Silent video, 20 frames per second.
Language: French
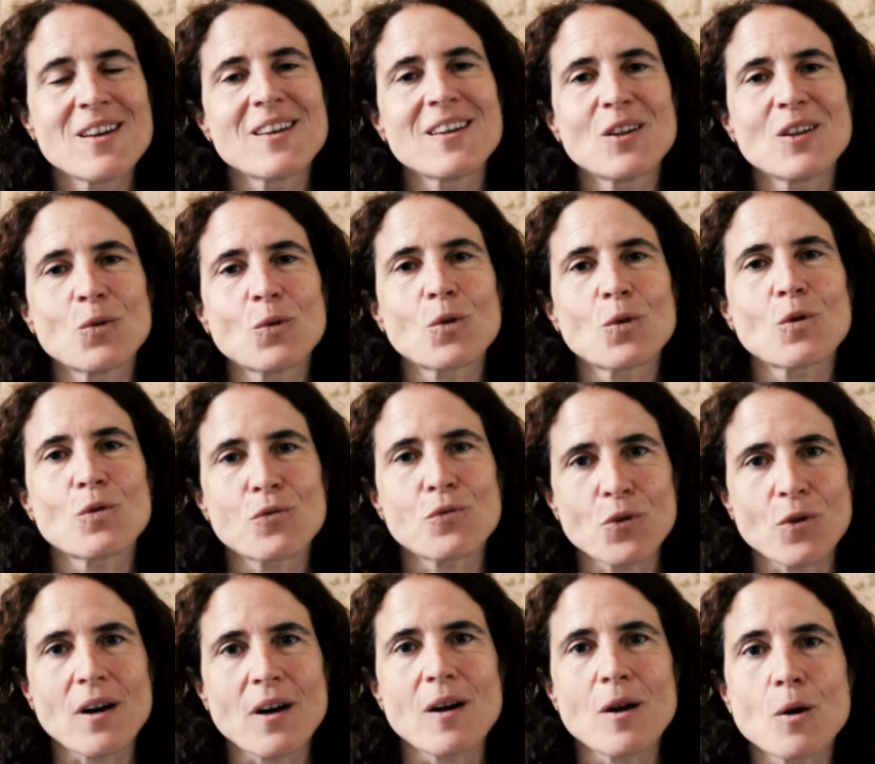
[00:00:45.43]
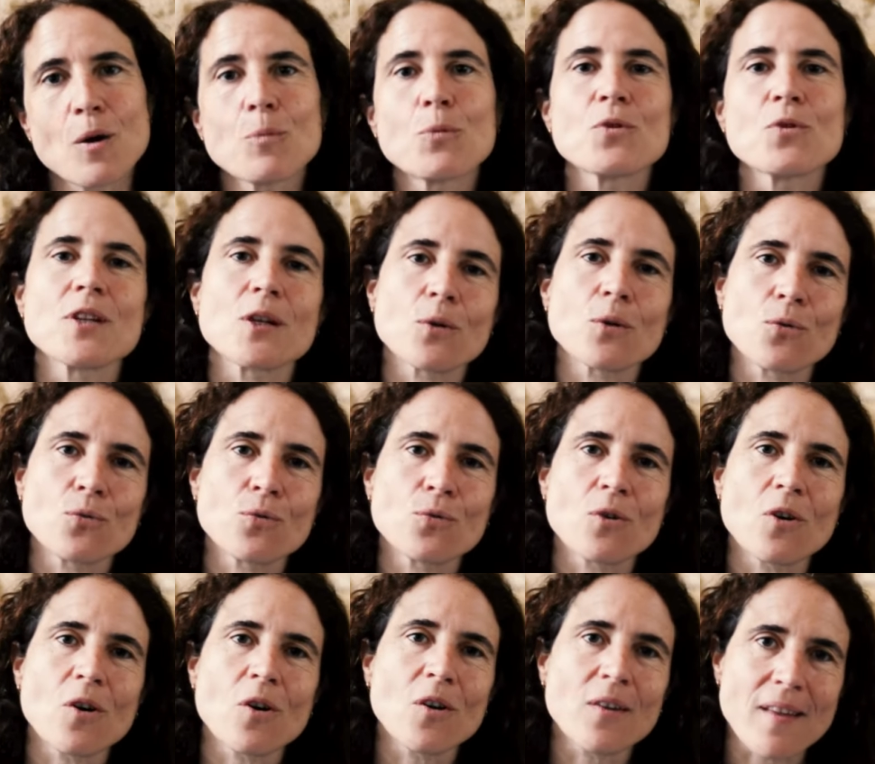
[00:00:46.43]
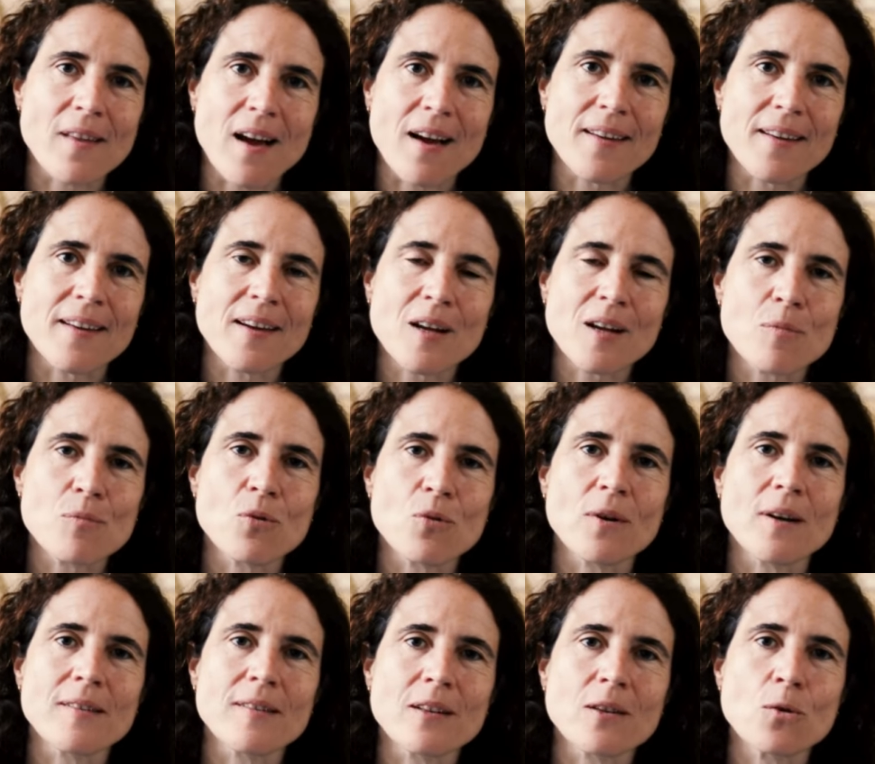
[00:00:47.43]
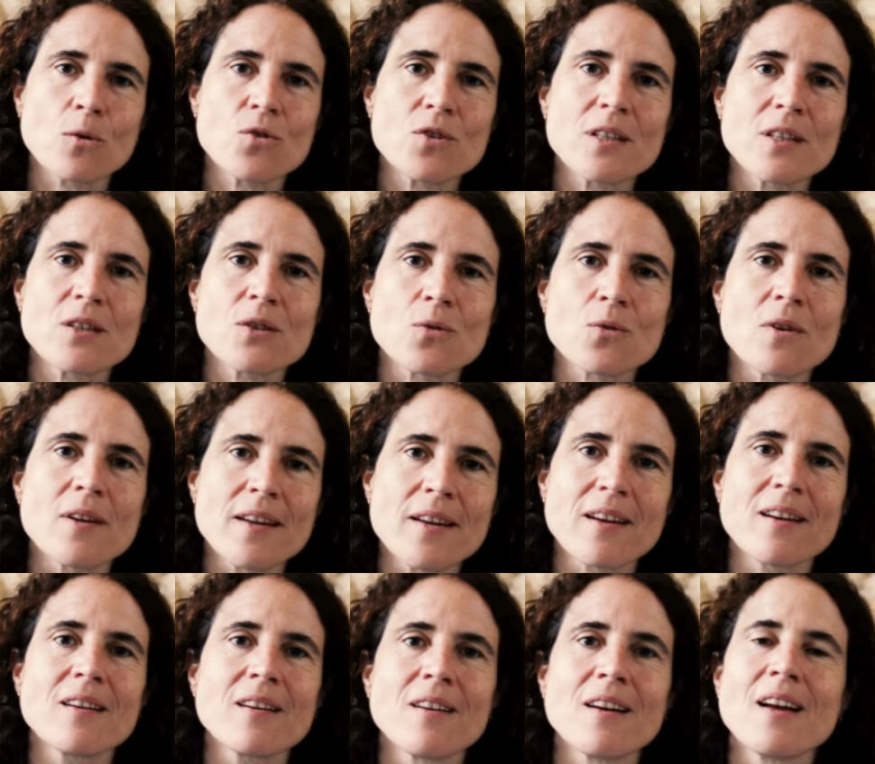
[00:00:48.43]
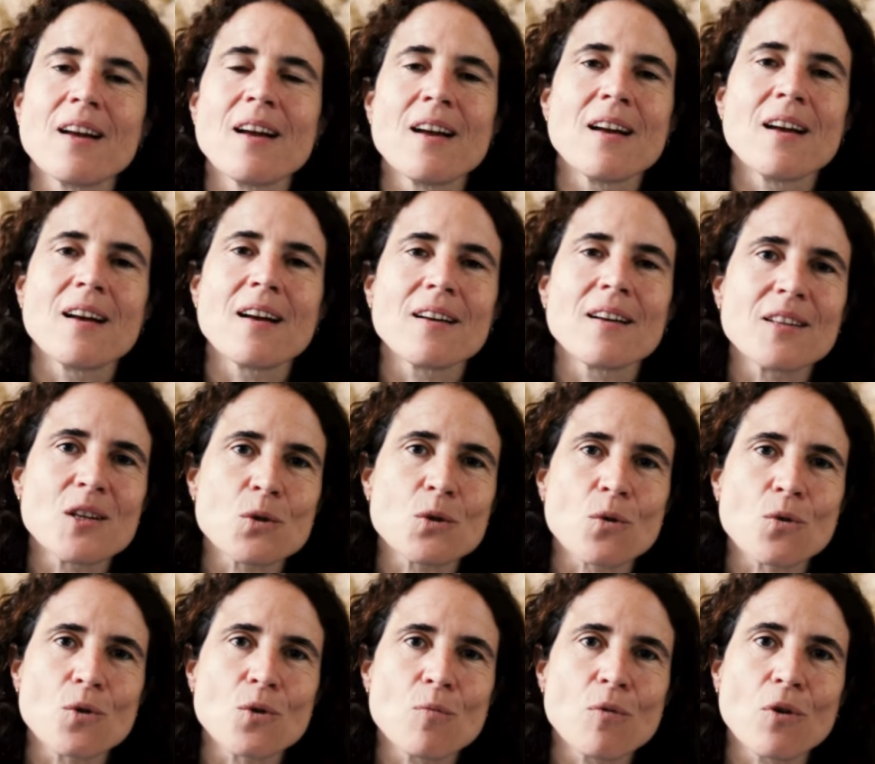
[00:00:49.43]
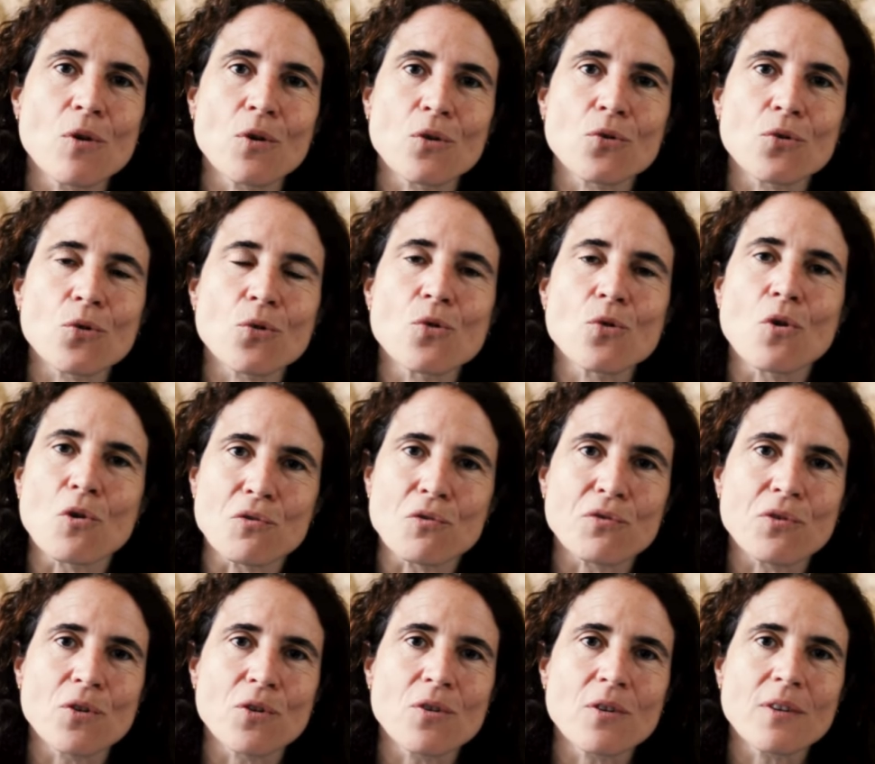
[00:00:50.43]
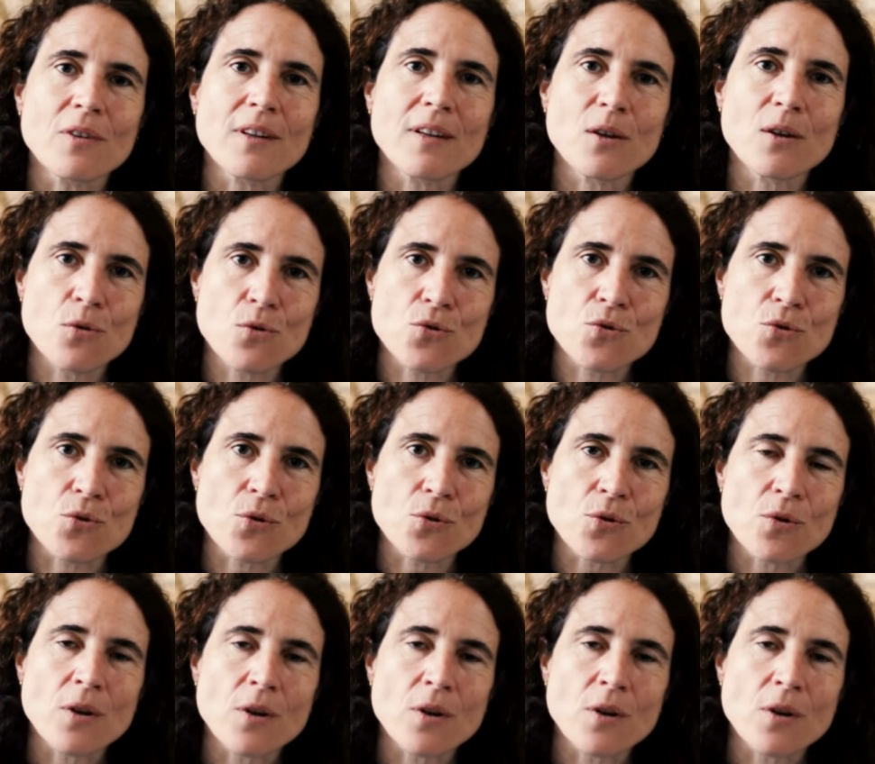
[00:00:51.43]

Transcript: et donc on fera un petit retour en arrière pour interroger ce lien indissoluble entre l'enfant et le jeu.